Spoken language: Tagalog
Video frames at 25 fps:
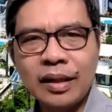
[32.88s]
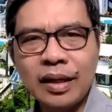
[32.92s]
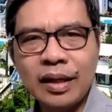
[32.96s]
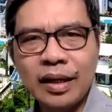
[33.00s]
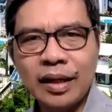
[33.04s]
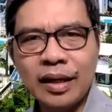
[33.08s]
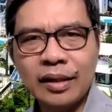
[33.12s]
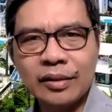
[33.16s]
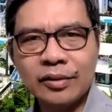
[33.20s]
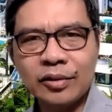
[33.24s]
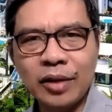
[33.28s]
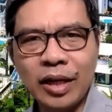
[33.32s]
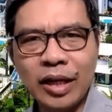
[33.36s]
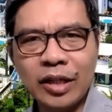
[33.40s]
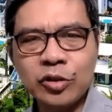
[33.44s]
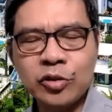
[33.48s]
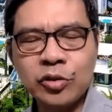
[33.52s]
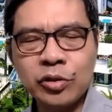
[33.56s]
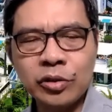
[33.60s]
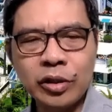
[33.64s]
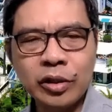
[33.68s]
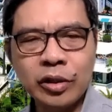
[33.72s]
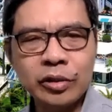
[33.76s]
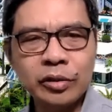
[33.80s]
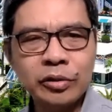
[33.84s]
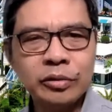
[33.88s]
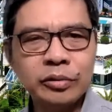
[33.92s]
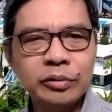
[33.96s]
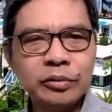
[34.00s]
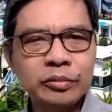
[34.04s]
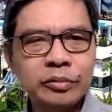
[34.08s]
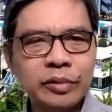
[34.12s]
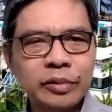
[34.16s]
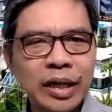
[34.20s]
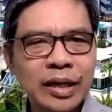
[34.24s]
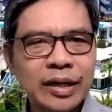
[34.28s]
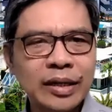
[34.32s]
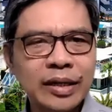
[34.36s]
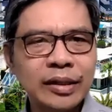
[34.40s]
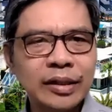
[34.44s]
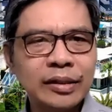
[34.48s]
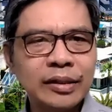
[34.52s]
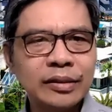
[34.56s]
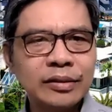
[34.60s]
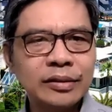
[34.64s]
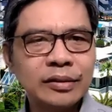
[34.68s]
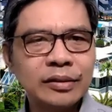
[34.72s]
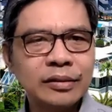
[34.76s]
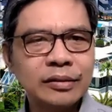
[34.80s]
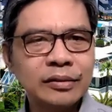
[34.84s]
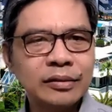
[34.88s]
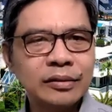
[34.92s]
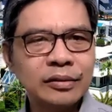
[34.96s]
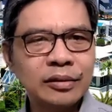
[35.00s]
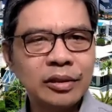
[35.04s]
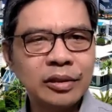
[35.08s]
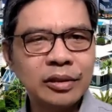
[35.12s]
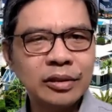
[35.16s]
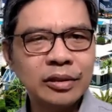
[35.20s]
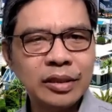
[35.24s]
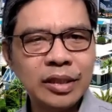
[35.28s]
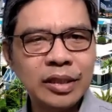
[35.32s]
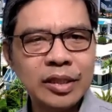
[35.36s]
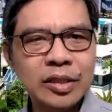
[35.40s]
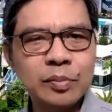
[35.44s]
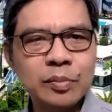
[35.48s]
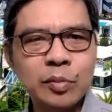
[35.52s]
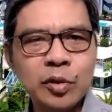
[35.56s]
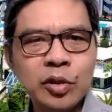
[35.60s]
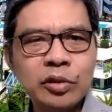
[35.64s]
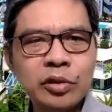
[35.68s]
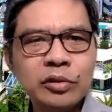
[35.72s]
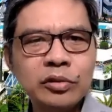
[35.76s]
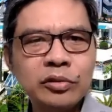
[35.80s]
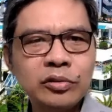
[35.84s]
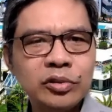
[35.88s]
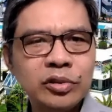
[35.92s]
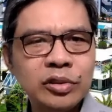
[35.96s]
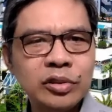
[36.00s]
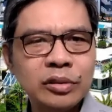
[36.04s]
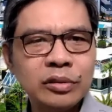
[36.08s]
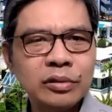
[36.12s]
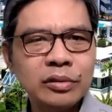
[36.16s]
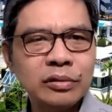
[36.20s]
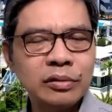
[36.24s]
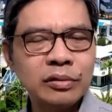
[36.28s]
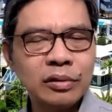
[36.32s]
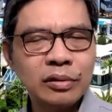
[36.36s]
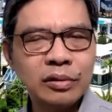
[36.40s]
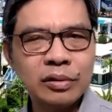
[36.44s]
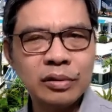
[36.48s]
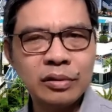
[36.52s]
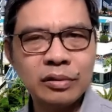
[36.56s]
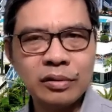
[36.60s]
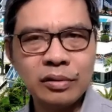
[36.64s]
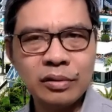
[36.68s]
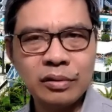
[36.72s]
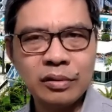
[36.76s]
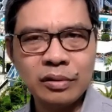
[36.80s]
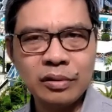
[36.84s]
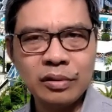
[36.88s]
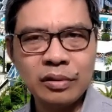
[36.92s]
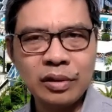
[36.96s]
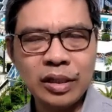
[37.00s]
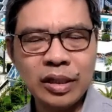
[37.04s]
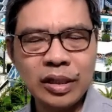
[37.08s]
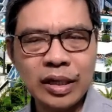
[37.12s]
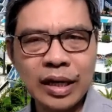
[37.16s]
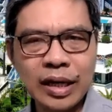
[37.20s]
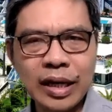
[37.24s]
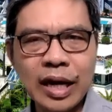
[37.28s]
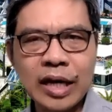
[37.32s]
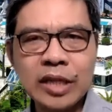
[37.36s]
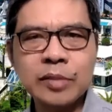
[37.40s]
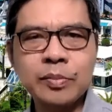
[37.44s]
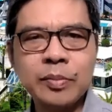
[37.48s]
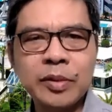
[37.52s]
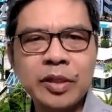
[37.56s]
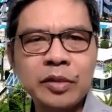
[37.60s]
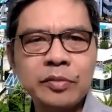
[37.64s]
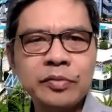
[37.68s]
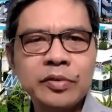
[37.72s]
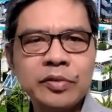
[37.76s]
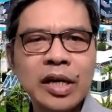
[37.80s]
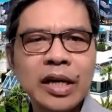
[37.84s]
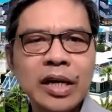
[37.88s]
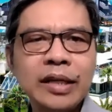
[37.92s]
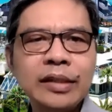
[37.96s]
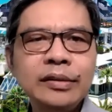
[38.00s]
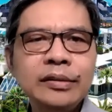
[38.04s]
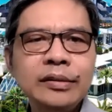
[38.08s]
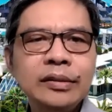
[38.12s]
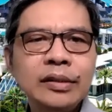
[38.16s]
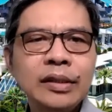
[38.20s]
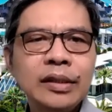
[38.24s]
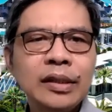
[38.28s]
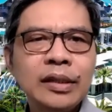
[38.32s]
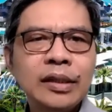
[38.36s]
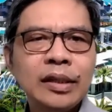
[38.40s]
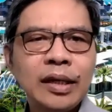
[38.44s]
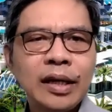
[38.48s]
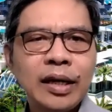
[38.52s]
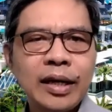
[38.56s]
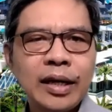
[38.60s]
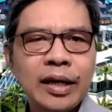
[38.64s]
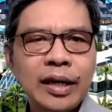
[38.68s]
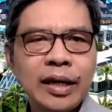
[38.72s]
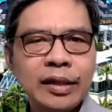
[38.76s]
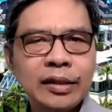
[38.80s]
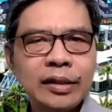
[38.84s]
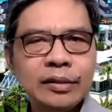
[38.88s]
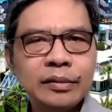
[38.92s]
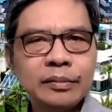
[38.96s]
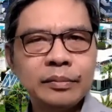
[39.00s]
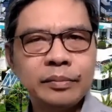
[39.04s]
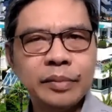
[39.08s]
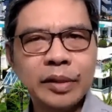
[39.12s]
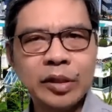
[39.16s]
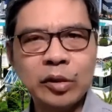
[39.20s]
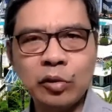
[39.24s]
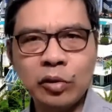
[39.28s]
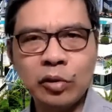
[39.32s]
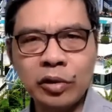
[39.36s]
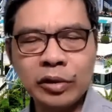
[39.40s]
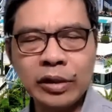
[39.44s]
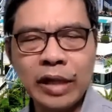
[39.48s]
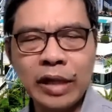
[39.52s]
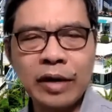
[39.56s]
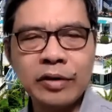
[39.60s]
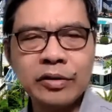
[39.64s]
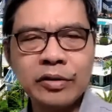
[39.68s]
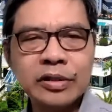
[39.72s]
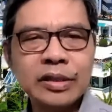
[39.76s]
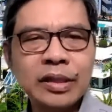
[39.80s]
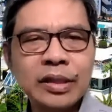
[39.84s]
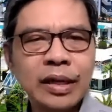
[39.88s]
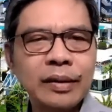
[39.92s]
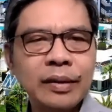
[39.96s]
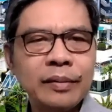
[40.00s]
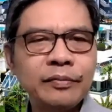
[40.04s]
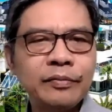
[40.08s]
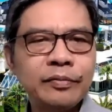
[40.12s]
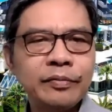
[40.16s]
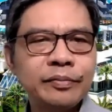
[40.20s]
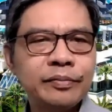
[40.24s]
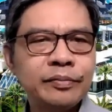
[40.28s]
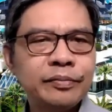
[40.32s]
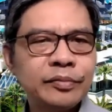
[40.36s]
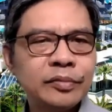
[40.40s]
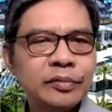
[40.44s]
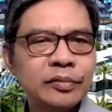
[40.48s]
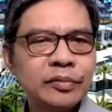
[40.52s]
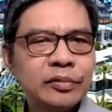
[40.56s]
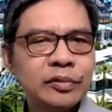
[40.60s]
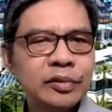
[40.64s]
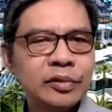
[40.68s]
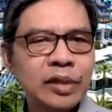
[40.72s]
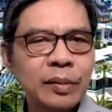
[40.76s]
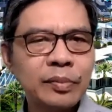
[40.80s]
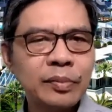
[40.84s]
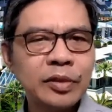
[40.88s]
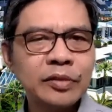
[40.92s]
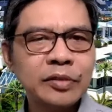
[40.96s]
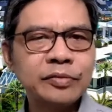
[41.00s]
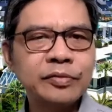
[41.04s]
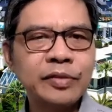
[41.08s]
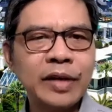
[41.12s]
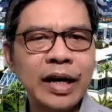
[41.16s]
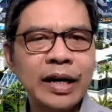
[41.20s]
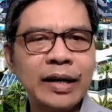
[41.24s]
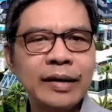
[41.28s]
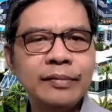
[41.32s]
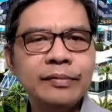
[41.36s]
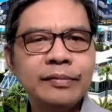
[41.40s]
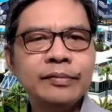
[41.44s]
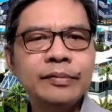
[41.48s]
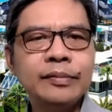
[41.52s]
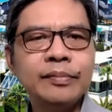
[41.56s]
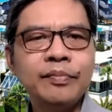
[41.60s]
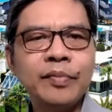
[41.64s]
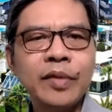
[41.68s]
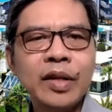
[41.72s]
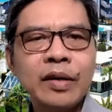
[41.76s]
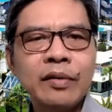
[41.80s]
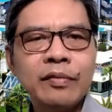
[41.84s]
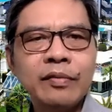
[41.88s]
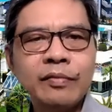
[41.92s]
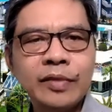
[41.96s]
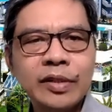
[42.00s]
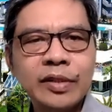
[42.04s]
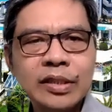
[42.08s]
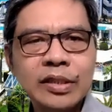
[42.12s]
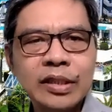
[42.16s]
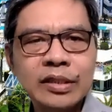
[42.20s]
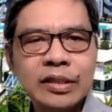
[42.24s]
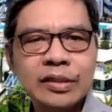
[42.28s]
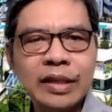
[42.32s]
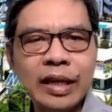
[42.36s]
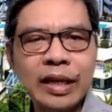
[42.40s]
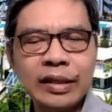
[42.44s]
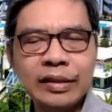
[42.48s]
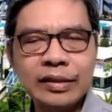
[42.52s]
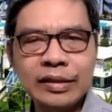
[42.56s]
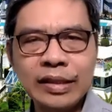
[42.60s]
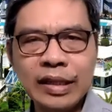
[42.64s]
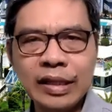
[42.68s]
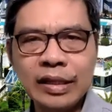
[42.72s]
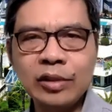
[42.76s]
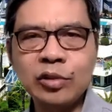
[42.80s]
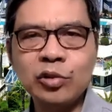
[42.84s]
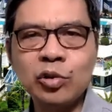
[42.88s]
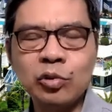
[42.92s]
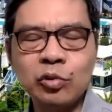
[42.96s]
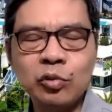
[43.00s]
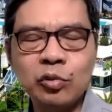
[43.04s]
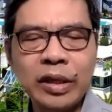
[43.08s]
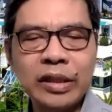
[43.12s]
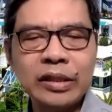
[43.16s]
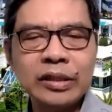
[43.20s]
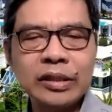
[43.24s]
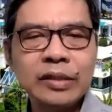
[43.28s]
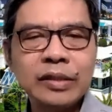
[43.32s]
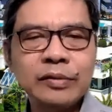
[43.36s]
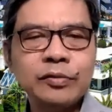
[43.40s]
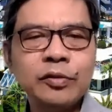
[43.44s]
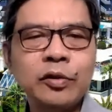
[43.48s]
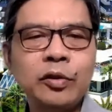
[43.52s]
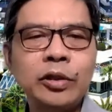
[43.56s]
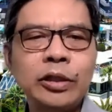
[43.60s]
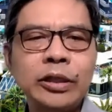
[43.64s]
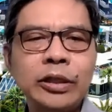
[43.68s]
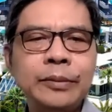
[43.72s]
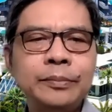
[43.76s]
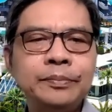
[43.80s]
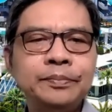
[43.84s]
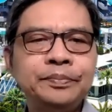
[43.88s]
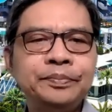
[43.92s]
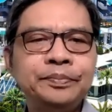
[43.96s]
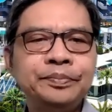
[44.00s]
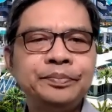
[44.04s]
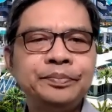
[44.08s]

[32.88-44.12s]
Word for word: uh, to let you know, we are on this book in the Gospel of John and patuloy tayo sa chapter 5 verses 19 to 24.